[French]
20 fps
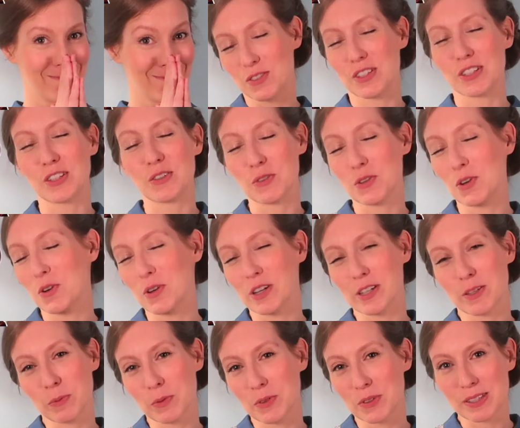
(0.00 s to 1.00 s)
J'ai une
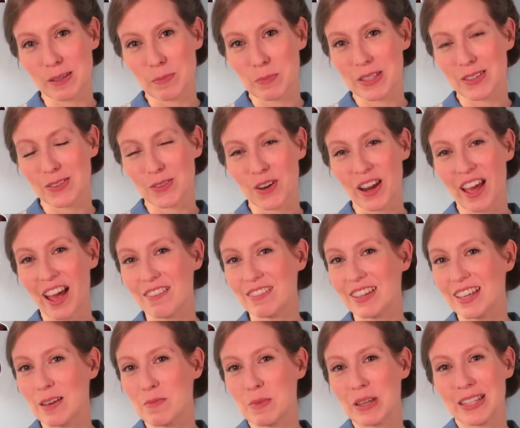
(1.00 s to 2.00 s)
correspondance épistolaire
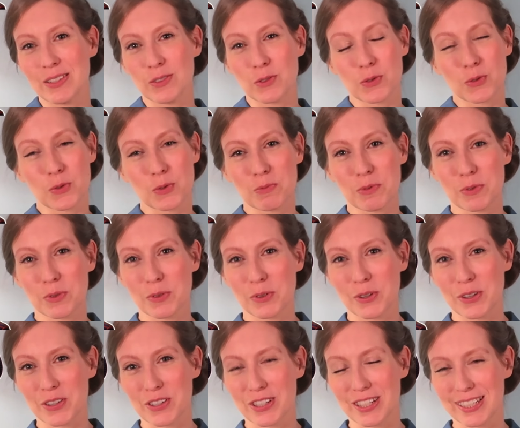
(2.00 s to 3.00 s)
avec Amélie Nothomb,
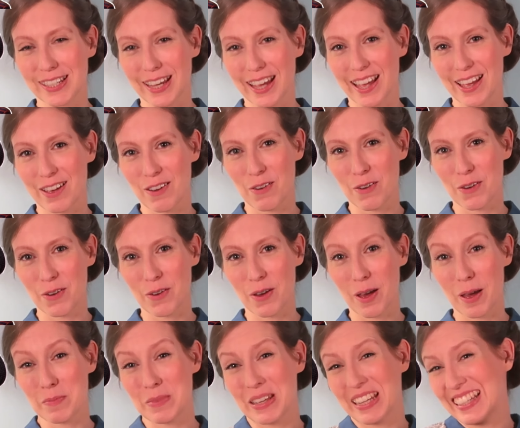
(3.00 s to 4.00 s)
donc euh, je dirais
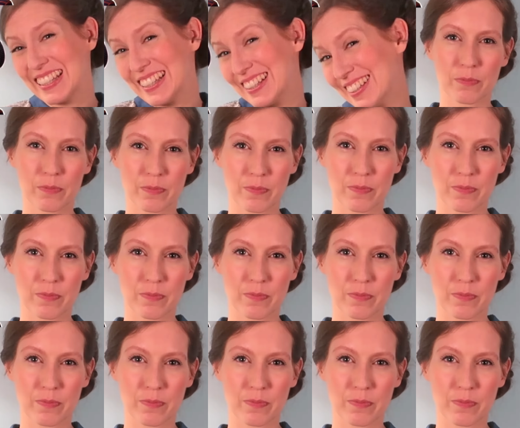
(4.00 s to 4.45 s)
euh, Amélie.